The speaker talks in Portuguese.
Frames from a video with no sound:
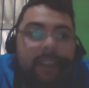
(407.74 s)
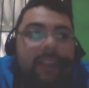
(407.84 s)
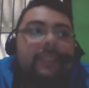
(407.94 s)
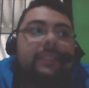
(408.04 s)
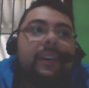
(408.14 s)

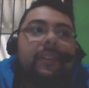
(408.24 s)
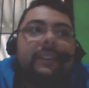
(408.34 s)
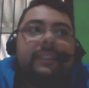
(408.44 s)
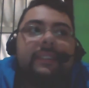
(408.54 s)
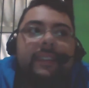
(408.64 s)
Então
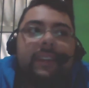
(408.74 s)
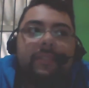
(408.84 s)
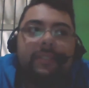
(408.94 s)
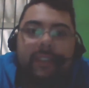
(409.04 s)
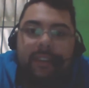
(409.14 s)
esses
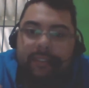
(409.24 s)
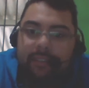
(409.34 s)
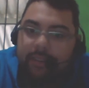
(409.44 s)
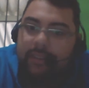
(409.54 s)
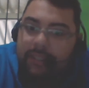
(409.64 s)
livros que
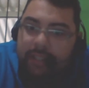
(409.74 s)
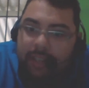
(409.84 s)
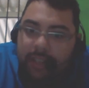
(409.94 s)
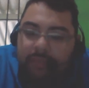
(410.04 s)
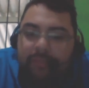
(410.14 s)
são
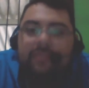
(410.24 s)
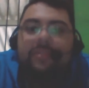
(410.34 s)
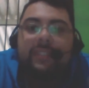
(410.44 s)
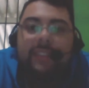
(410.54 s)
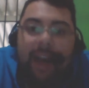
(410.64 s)
antigos,
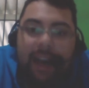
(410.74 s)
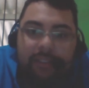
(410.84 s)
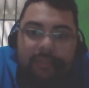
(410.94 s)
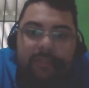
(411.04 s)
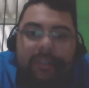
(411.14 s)

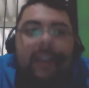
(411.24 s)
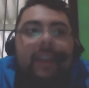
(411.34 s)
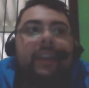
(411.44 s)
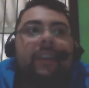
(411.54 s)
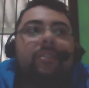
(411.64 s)
usados,
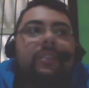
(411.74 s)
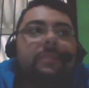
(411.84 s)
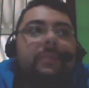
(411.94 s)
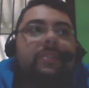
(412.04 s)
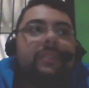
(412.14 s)
quando as
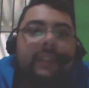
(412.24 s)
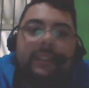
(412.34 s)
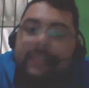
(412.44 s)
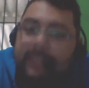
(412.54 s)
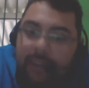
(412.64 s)
pessoas
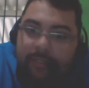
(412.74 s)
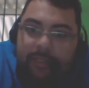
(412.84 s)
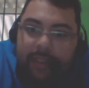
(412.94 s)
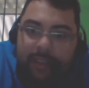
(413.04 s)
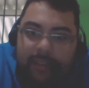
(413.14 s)
cansavam
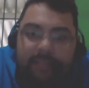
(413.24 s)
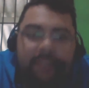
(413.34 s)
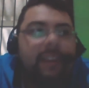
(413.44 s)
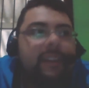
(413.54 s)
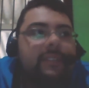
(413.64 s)
deles,
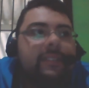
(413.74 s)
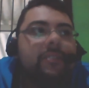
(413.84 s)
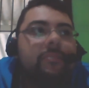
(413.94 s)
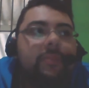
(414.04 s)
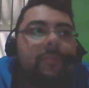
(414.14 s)
eles
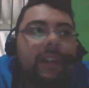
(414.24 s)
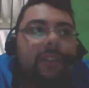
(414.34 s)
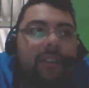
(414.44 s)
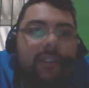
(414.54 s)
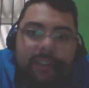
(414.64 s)
iam para uma
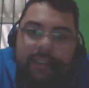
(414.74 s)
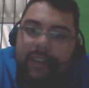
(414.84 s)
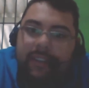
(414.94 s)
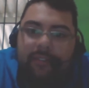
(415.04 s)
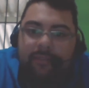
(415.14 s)
loja,
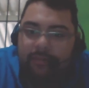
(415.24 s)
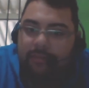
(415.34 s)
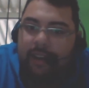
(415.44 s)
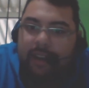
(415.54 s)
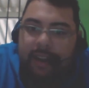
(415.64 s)
né, um
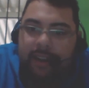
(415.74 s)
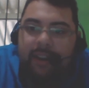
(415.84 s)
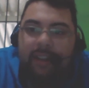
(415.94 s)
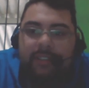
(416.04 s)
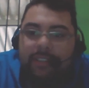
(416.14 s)

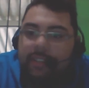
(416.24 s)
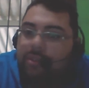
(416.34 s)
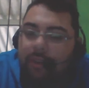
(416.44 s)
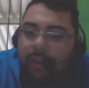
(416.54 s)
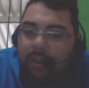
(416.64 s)
lugar de
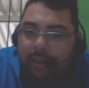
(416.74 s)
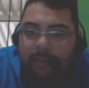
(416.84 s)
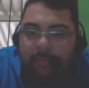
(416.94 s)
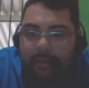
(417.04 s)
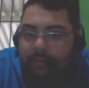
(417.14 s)

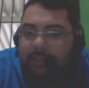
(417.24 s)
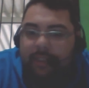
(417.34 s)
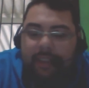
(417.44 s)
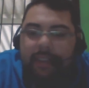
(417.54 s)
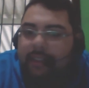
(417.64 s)
troca para
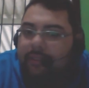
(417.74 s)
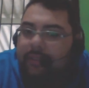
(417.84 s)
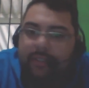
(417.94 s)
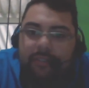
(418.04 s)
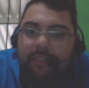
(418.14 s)
conseguir ler
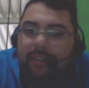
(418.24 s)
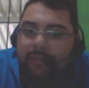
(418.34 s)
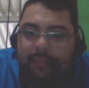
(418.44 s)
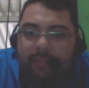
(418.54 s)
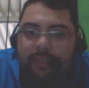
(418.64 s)
coisas
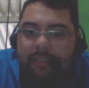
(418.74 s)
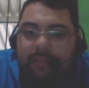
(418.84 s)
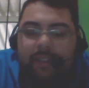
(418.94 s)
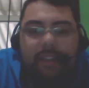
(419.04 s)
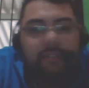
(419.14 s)
novas, coisas
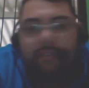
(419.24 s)
diferentes.